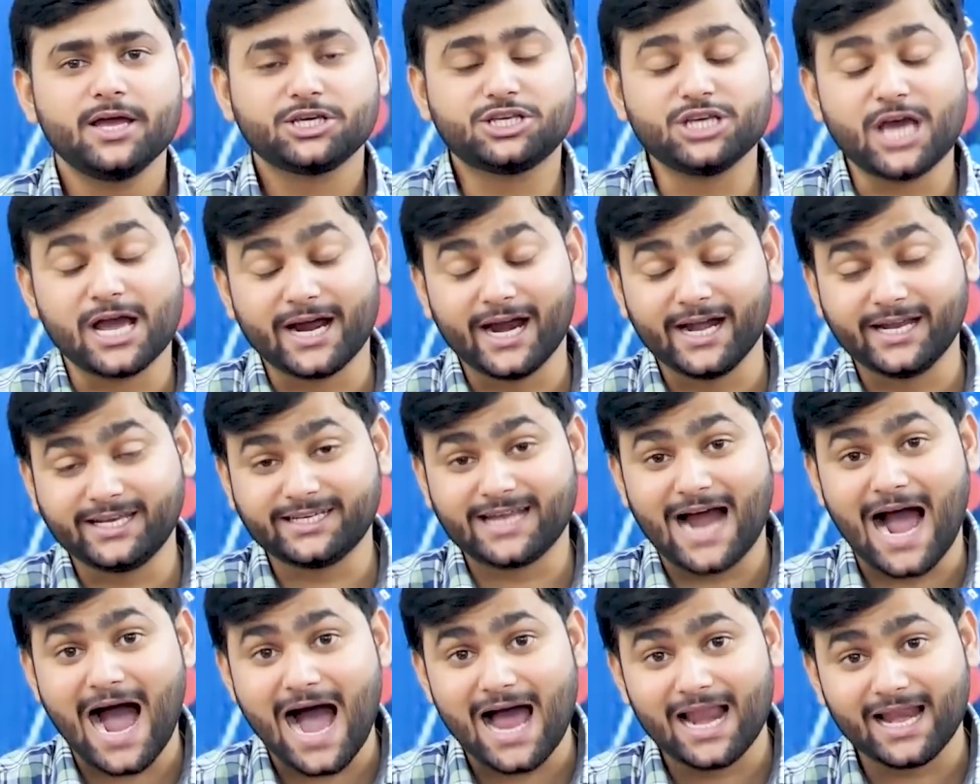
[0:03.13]
कि अगर
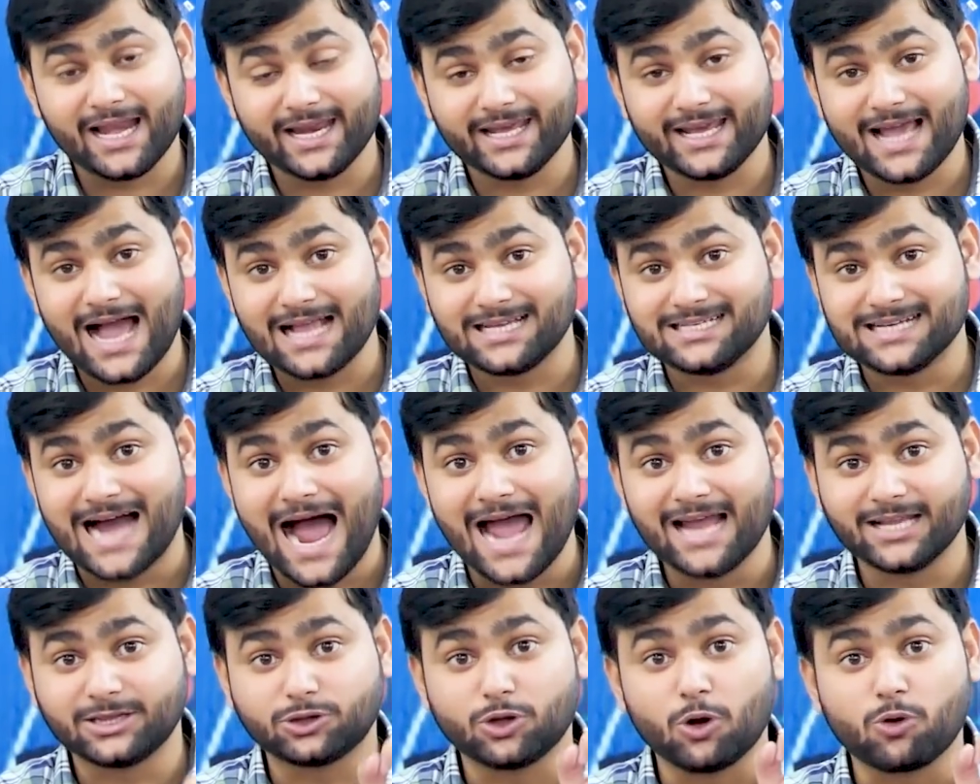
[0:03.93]
ठान लिया
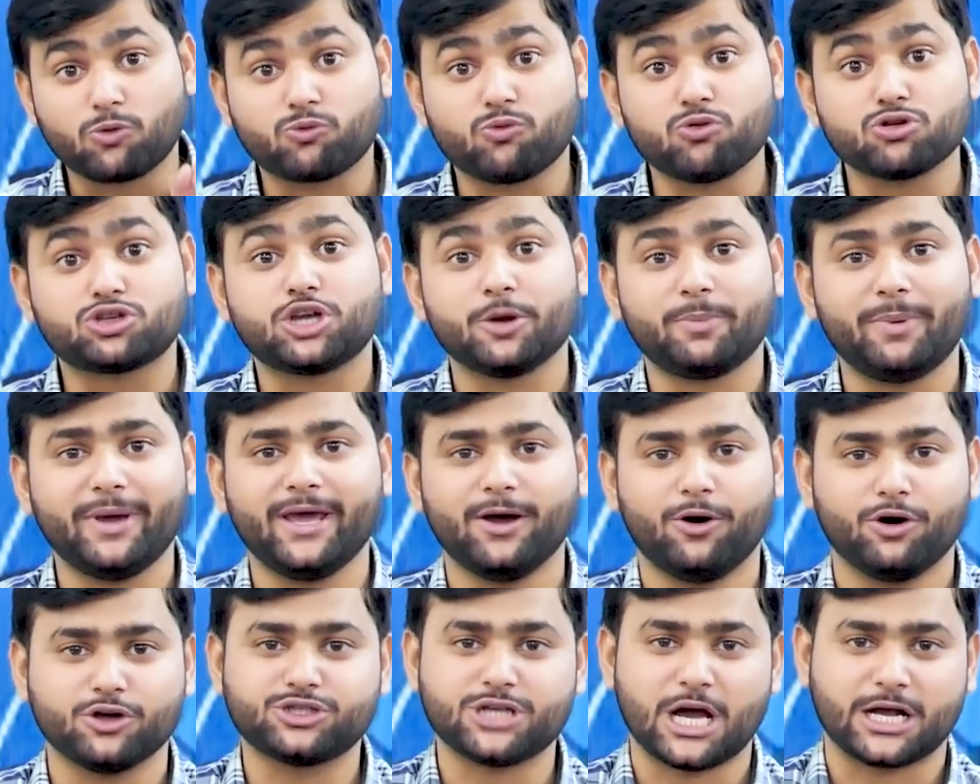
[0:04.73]
जाए तो कुछ भी
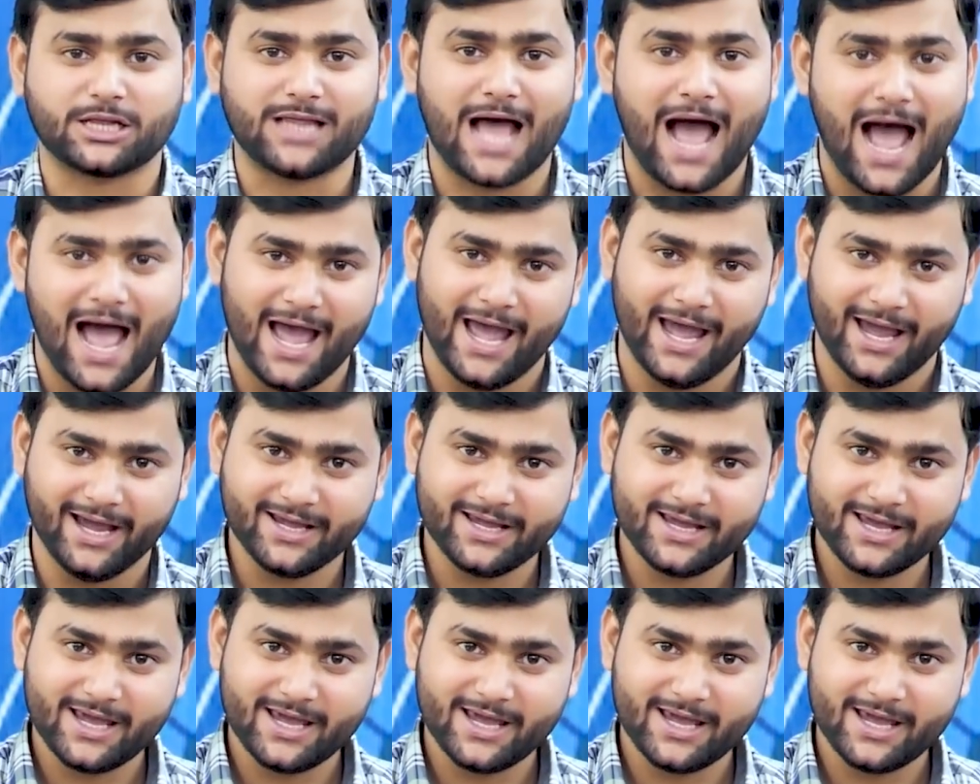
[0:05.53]
हो सकता है